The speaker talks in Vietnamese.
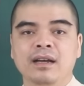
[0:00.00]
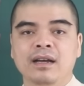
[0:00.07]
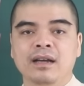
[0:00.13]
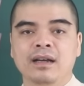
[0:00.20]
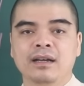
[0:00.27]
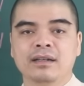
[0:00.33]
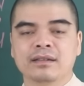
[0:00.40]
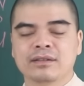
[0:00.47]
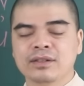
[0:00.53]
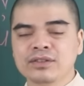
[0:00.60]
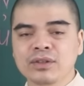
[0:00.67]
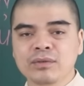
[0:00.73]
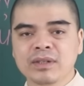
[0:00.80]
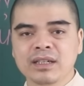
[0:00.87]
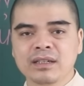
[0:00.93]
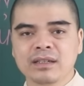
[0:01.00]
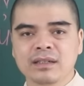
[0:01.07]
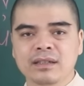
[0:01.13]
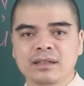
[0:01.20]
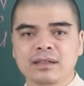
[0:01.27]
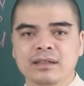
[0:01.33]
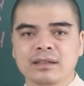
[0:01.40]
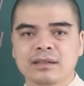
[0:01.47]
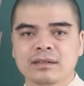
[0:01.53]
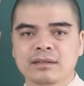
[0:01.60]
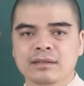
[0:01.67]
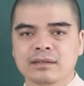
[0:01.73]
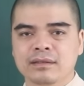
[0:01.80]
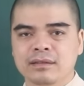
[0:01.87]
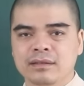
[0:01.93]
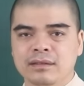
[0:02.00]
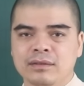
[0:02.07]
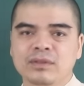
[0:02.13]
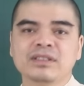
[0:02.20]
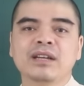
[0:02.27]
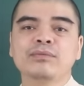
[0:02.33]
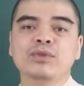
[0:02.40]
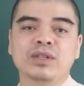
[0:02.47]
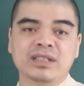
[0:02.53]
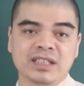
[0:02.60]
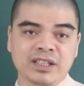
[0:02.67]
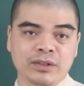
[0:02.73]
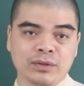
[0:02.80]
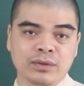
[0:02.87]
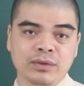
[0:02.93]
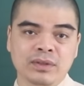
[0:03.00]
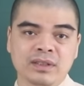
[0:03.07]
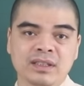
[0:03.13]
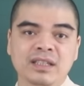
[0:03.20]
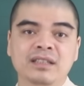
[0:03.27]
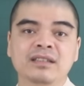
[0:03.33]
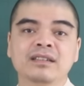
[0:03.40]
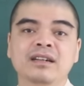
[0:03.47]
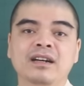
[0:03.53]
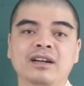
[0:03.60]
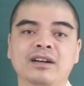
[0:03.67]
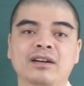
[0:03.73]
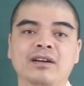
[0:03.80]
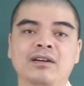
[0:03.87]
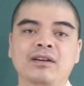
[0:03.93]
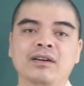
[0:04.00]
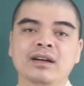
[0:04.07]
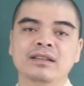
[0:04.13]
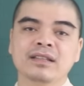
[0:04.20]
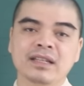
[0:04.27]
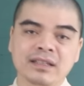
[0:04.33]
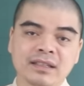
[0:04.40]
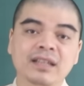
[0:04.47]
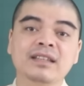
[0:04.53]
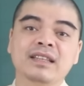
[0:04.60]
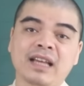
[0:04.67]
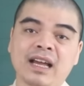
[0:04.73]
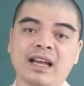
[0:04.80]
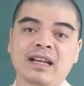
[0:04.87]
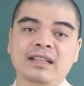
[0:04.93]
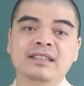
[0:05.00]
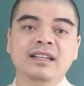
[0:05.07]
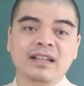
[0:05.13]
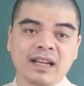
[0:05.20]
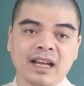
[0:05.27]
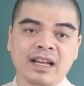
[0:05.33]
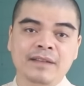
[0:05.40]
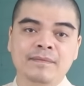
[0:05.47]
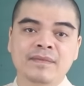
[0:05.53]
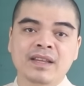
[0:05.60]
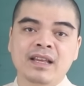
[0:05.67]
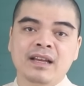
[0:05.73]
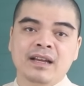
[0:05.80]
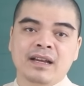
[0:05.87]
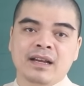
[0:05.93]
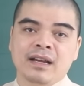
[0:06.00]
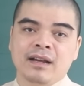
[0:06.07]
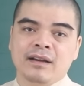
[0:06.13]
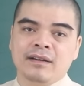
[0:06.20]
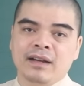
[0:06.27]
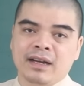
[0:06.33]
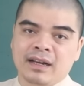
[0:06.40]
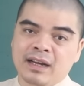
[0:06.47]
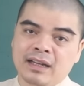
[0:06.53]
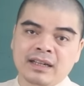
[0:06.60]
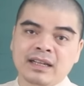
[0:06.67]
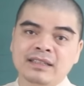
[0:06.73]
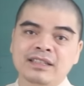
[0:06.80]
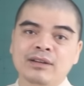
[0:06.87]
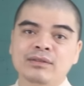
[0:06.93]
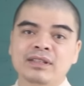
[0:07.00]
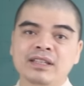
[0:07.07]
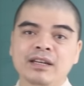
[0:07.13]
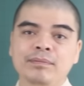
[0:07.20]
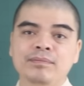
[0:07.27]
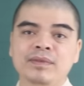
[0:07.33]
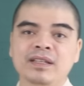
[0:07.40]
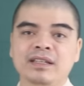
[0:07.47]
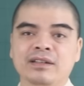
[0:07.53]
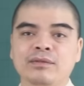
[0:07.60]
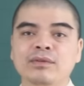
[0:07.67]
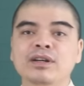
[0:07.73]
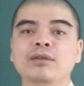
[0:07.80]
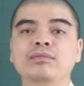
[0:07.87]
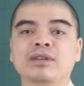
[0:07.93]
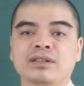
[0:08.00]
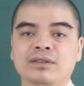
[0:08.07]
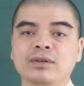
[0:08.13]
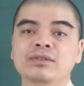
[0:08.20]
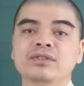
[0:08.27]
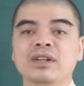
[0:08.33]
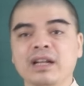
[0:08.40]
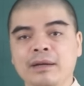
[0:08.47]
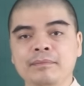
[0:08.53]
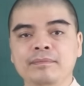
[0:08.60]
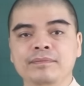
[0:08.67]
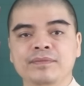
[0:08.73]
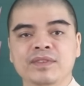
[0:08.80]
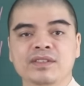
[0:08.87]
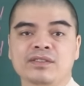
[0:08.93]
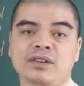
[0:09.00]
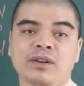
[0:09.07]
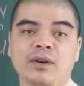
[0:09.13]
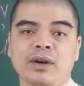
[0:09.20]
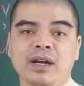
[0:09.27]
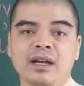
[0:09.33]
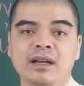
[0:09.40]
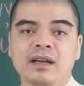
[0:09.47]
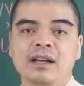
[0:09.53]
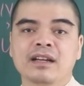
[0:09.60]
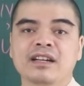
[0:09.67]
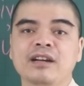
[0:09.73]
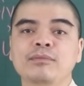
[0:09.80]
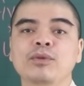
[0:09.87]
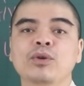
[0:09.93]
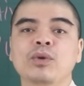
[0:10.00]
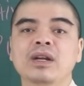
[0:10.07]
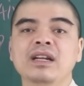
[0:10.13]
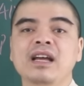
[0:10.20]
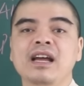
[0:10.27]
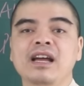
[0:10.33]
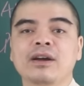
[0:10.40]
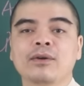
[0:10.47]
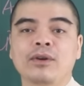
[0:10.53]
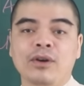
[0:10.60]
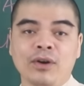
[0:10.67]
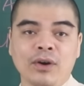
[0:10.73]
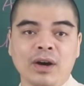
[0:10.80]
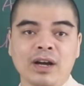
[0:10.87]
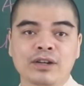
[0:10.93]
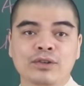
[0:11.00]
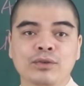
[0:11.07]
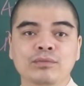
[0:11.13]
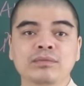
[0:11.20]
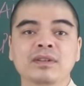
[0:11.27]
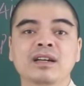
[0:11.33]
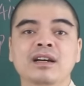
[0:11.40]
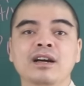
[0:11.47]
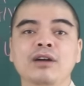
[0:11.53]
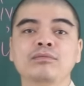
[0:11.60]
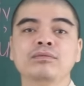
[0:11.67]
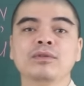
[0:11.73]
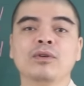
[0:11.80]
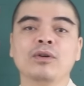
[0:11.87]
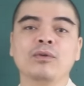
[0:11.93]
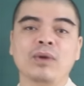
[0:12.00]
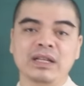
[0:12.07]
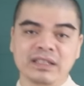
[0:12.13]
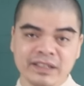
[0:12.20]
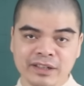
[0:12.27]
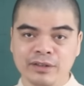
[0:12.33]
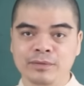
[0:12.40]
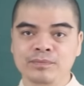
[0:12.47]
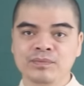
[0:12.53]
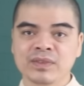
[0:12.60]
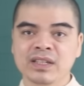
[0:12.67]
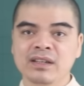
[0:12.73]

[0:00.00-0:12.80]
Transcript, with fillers: Nói chung ấy, con giáp tuổi Sửu thì thường có tính thật thà, nhẫn nại. Khả năng giao tiếp thì cũng không được tốt cho lắm. Do đó, các mối quan hệ của họ cũng không có quá nhiều.